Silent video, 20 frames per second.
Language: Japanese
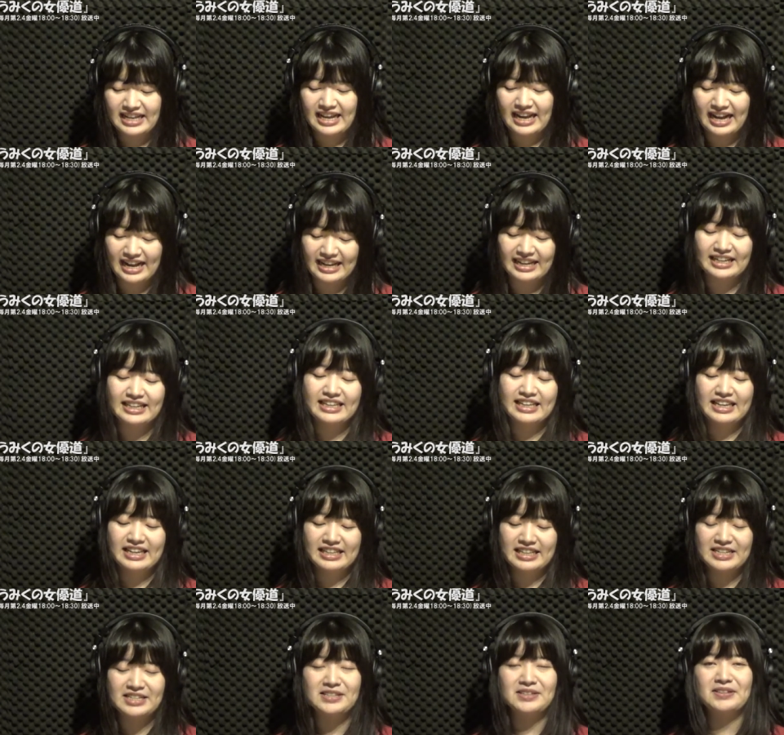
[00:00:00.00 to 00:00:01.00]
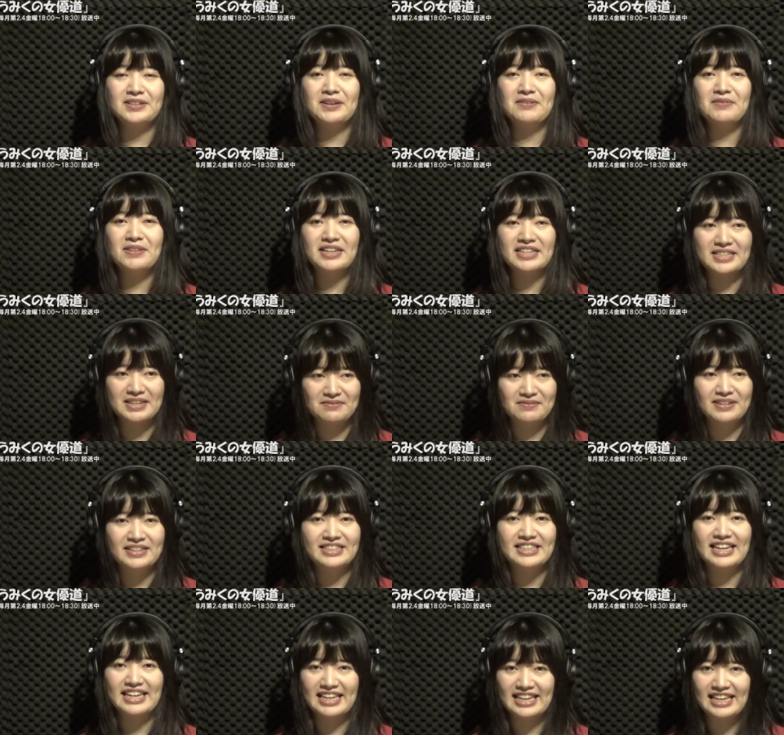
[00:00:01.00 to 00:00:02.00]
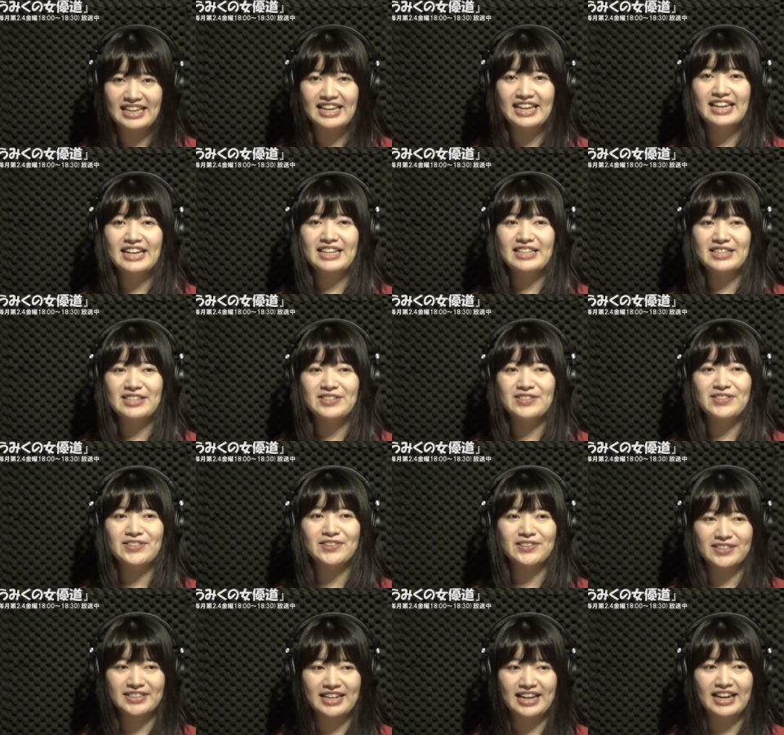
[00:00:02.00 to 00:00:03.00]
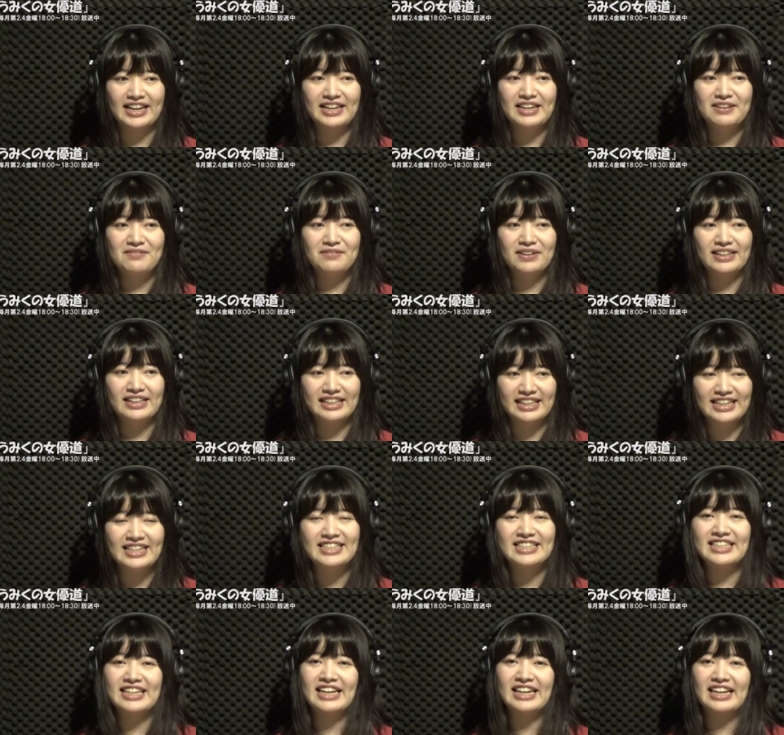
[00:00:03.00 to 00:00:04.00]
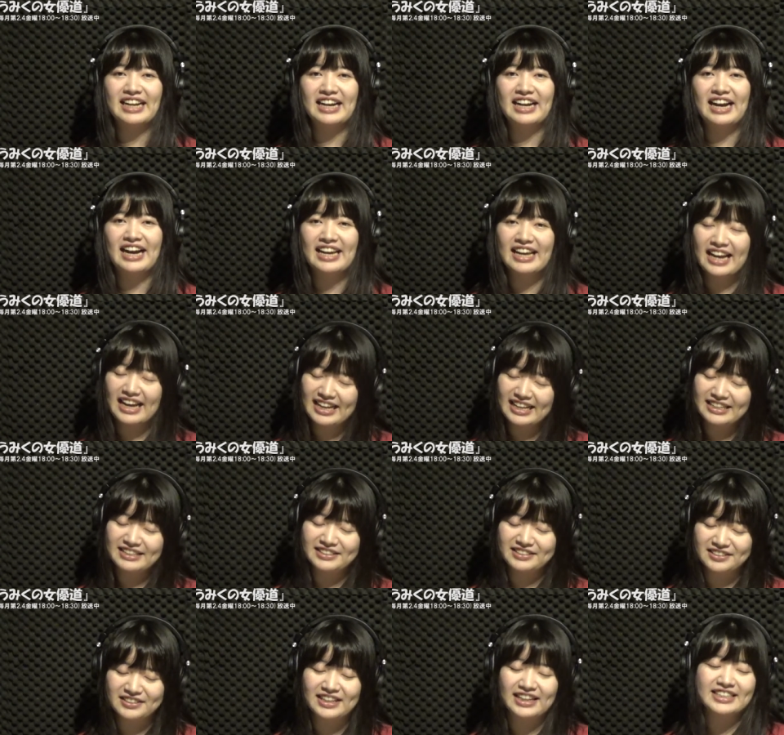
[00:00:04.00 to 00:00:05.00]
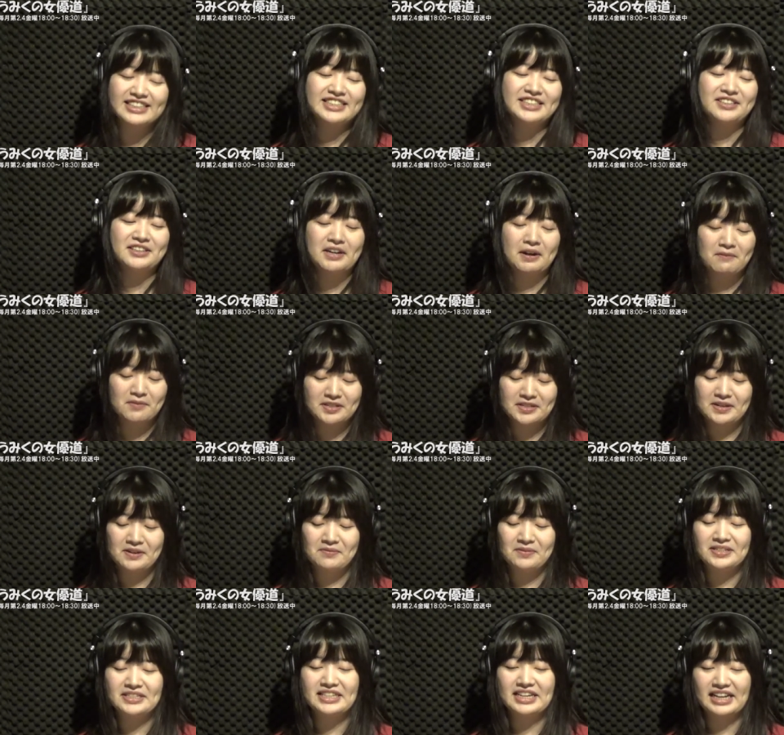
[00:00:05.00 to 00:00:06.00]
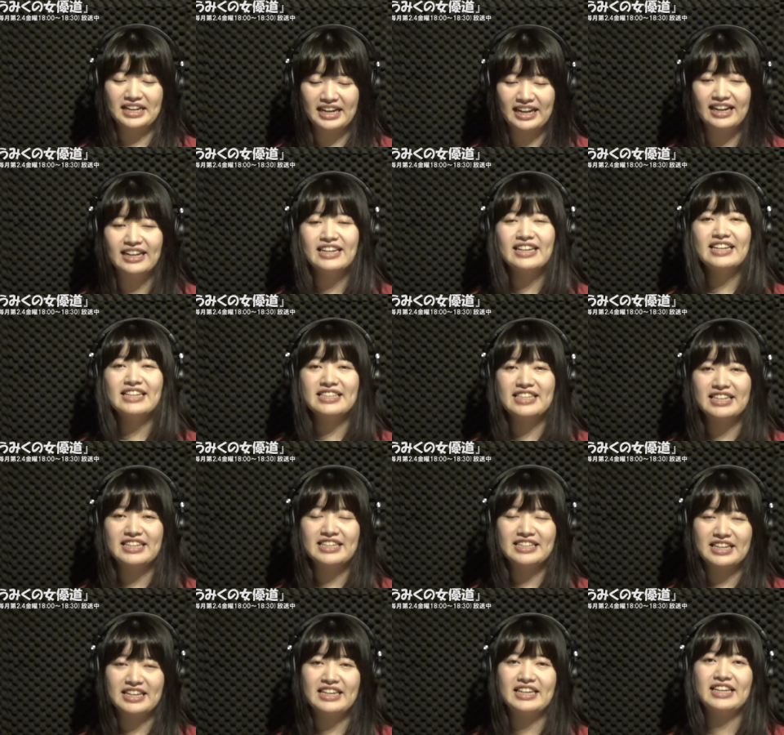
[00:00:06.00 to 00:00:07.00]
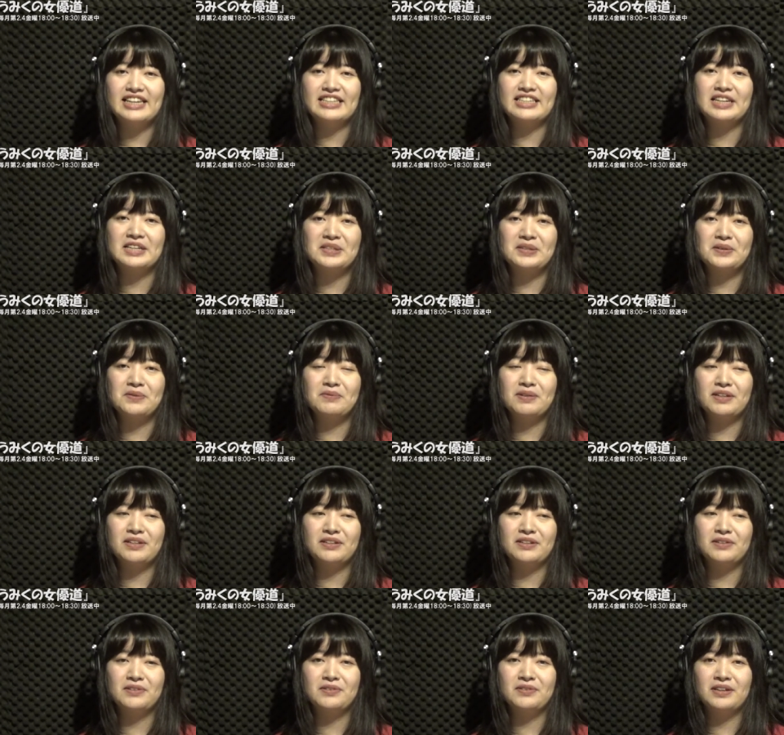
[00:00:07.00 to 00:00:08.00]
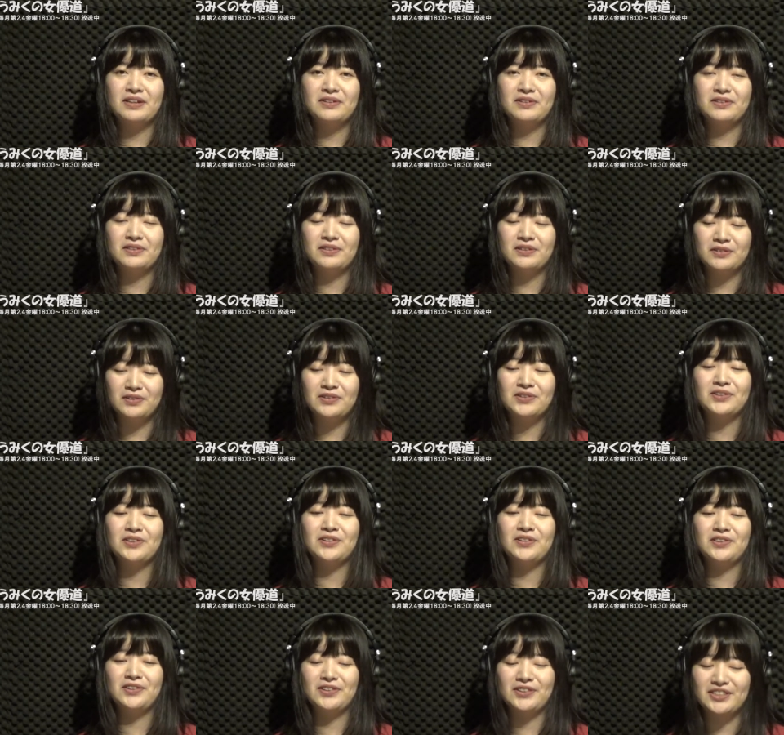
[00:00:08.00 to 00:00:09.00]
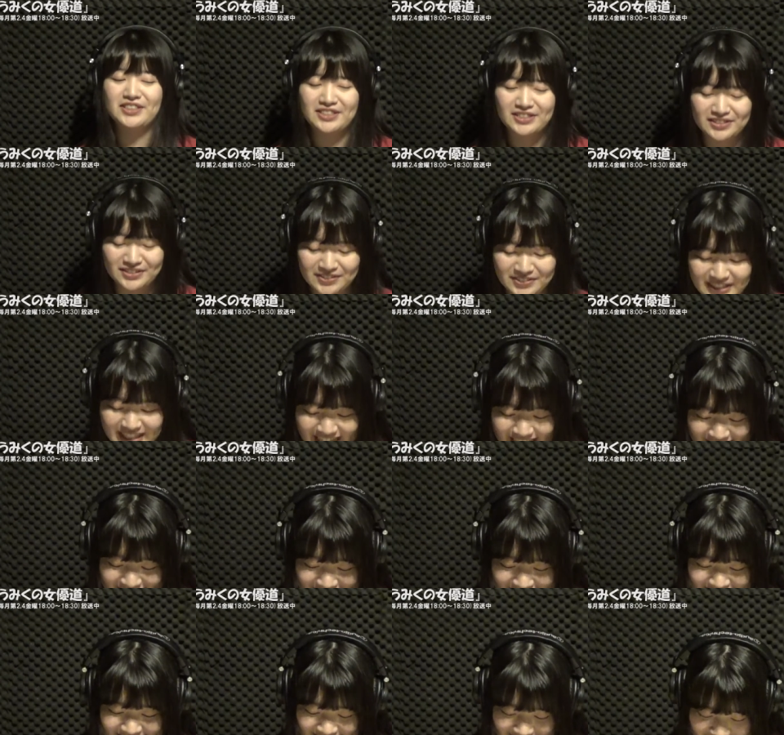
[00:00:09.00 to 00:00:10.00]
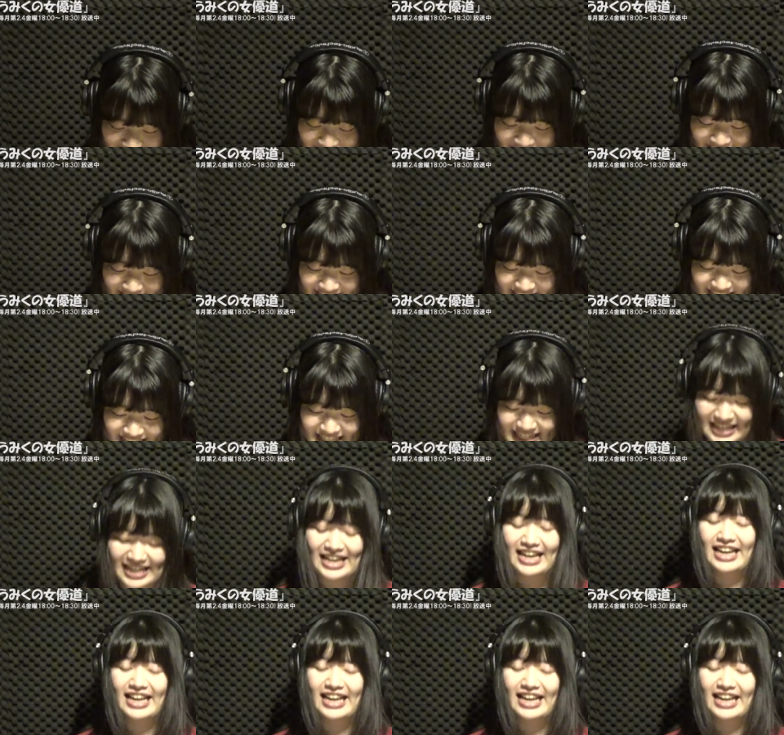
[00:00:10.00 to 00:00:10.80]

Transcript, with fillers: はいですので皆様ぜひ25歳またね1年間早く感じるかもしれませんがぜひぜひ佐藤美久の応援のほどよろしくお願いいたします。